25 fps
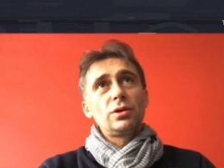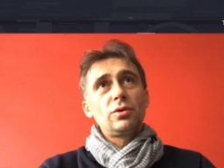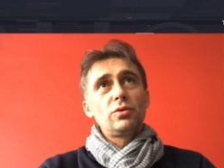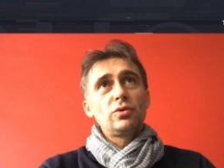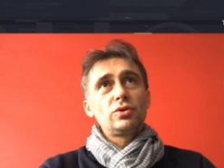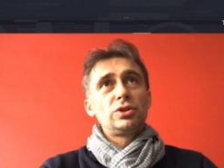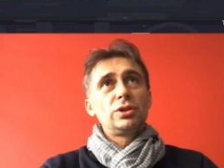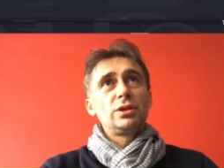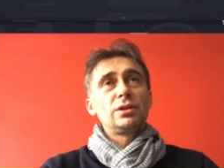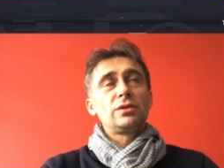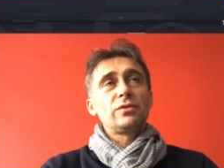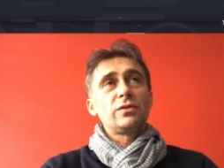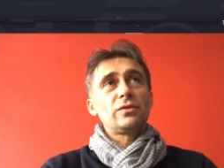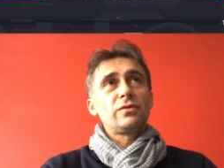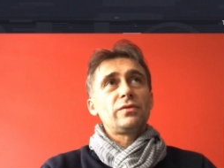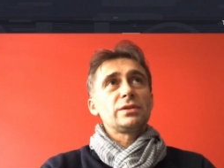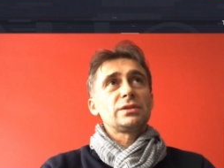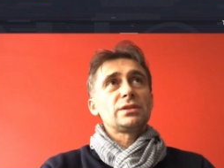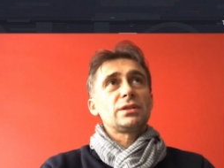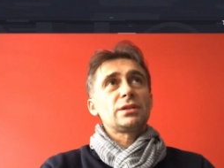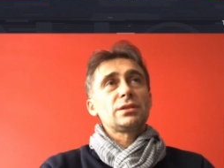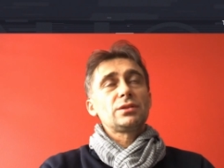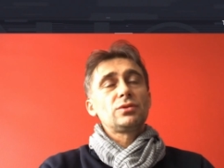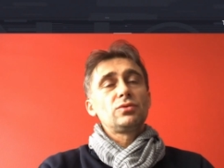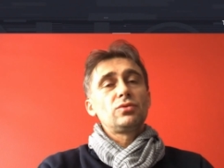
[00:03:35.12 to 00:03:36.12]
учитывать
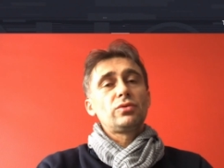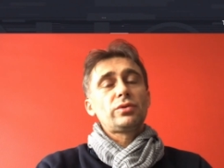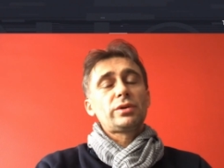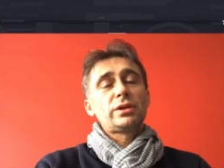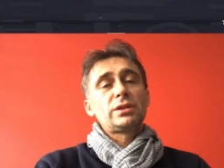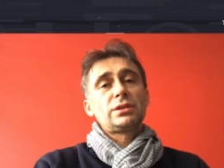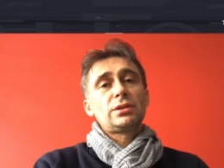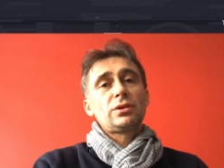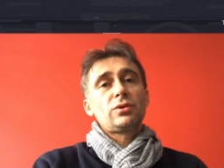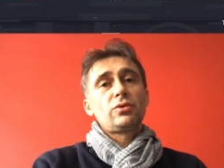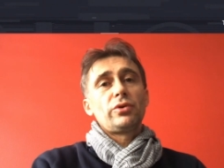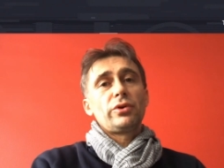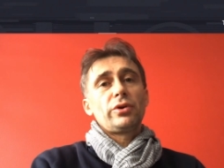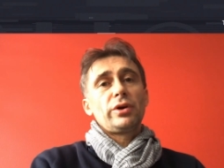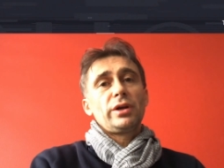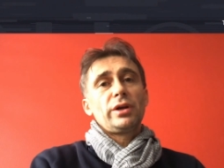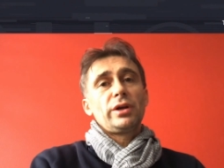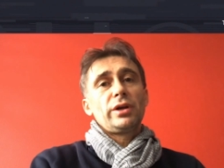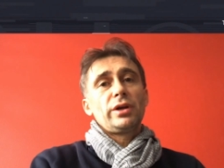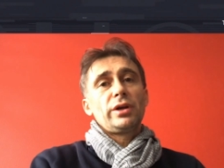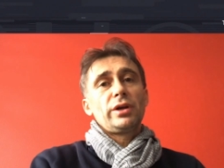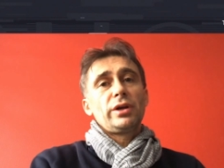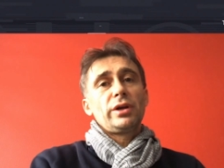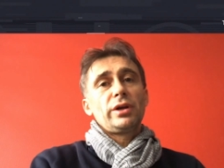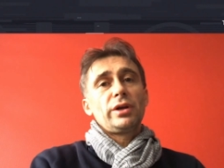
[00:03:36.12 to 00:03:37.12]
возрастную категорию.
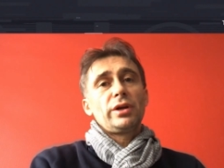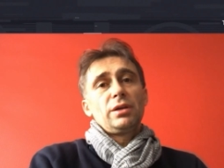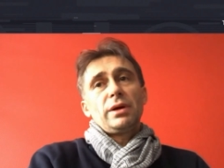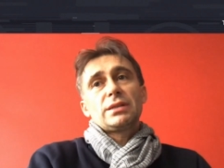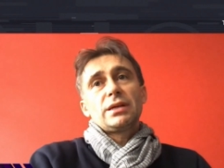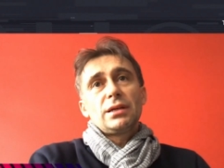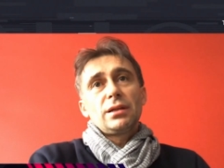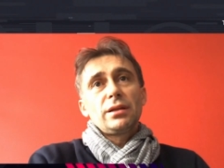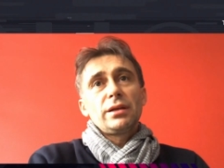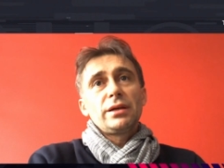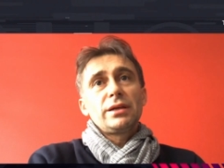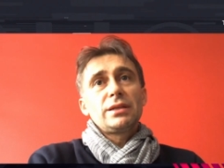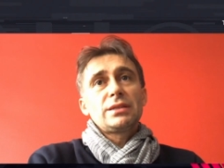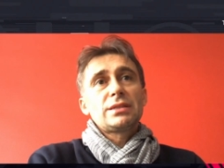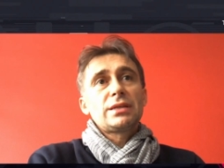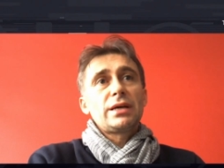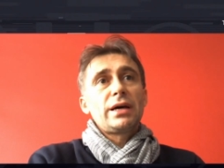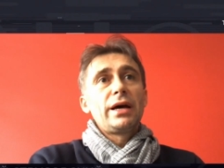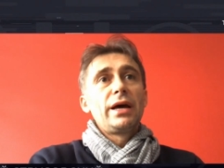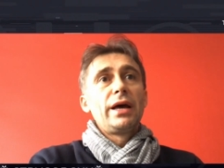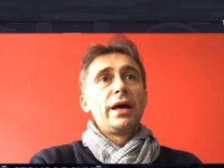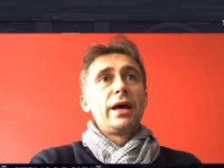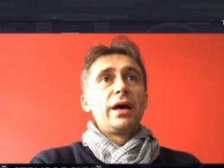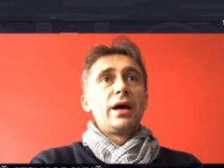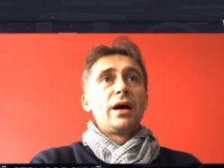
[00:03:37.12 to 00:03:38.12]
Анимация
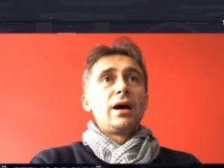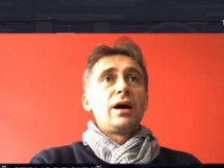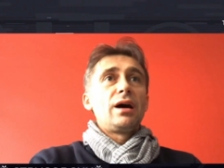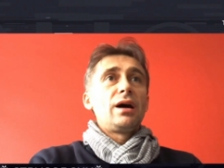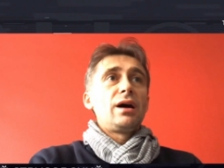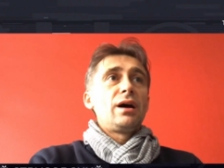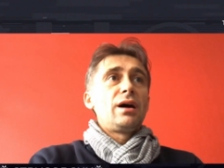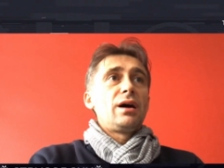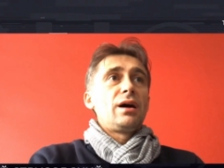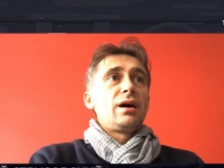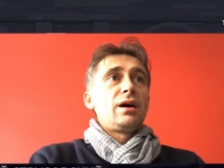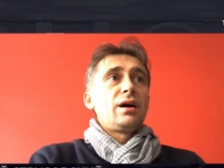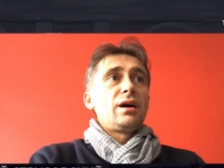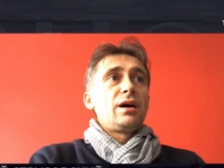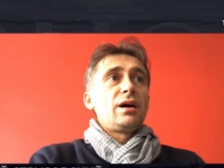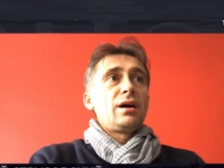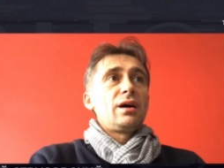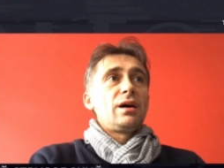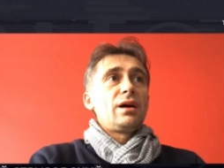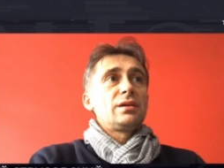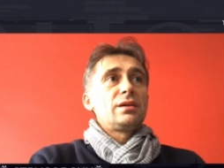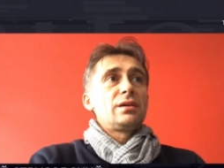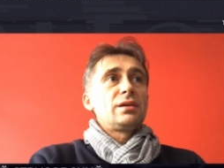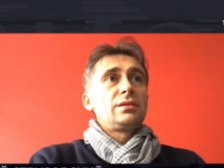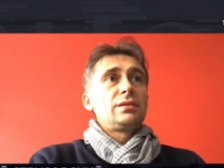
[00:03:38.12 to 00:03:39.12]
делается
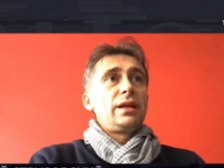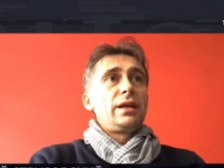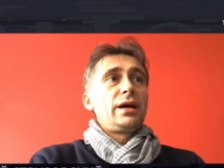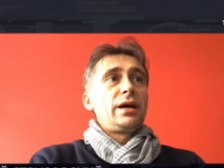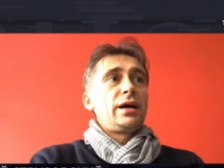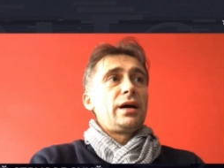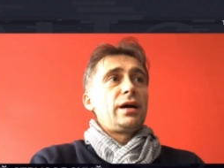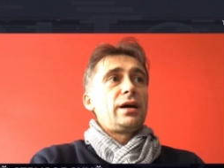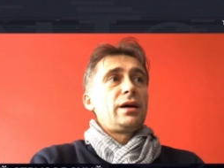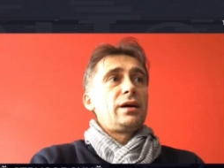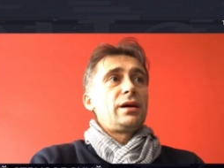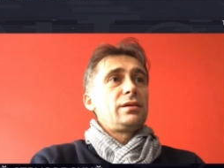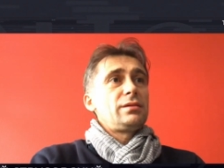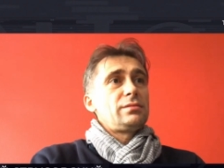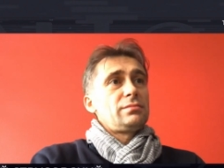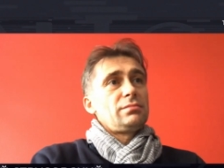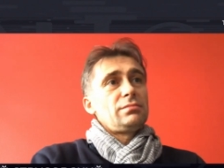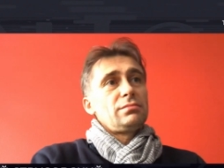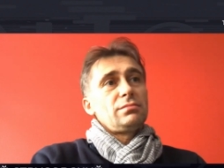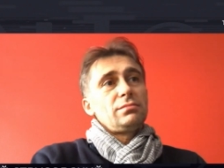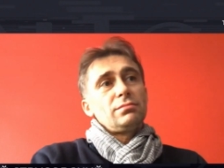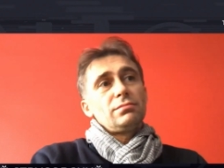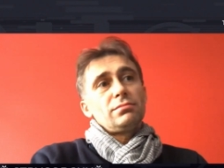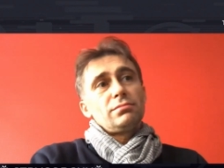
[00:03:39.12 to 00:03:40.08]
а, для